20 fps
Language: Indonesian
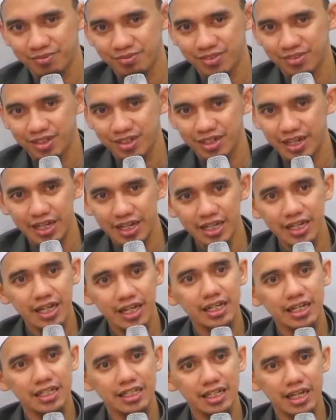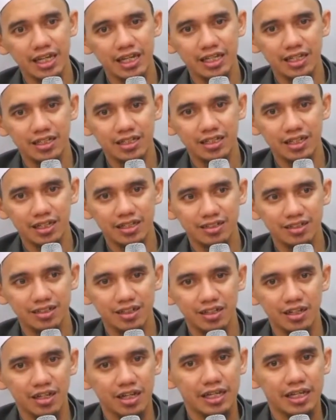Nah, ini yang kita inginkan.
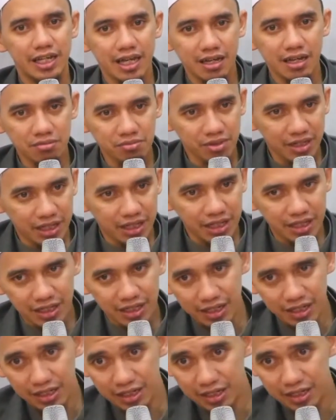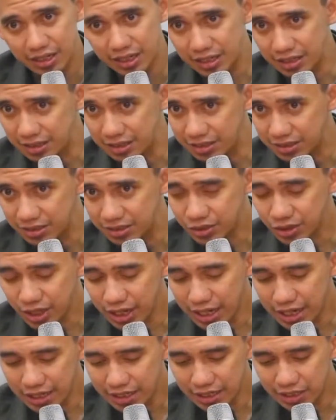Yang begini ini
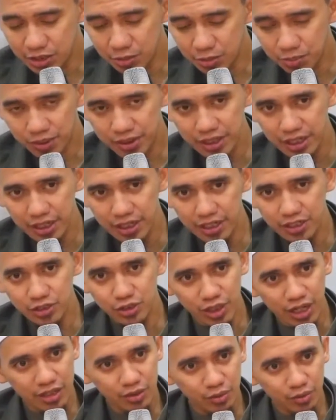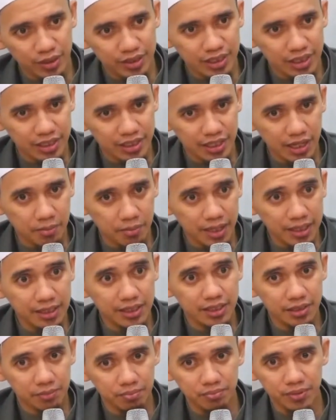salat yang seperti ini, salat witirnya
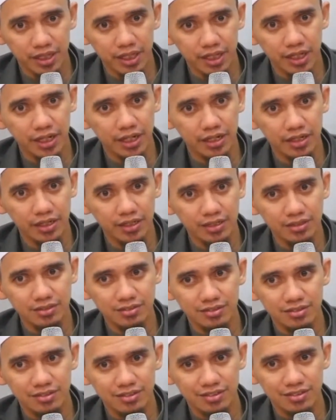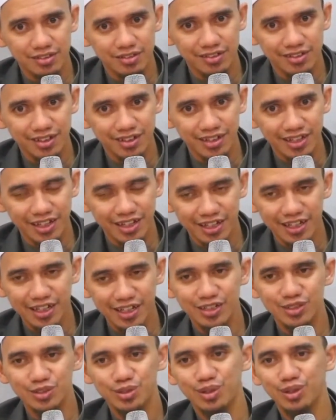mantap begini ini. Ini
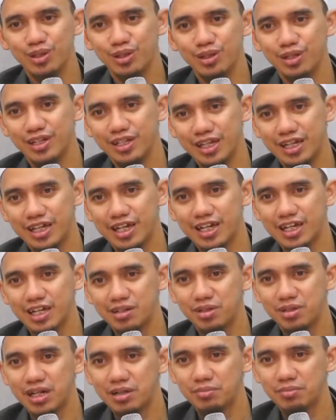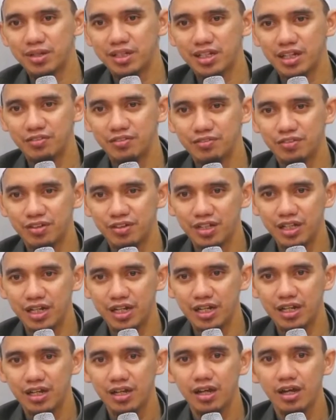insya Allah yang akan mendapatkan
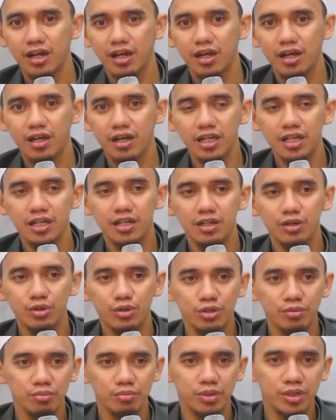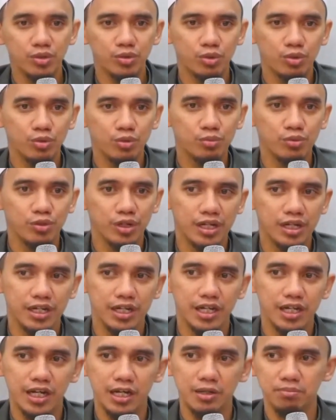fadilah khairun min humurin
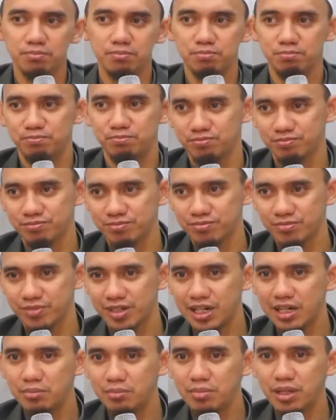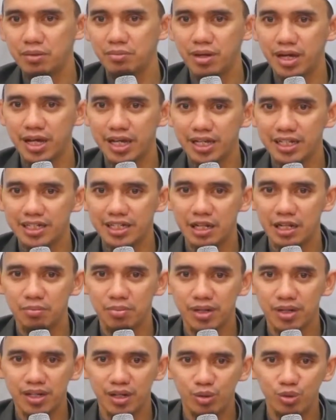na'am. Lebih baik
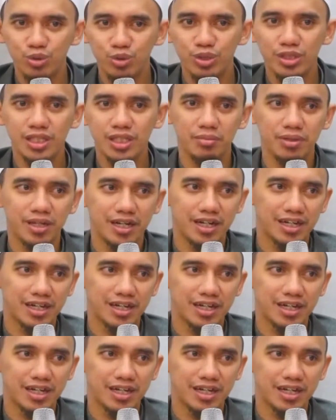daripada unta merah.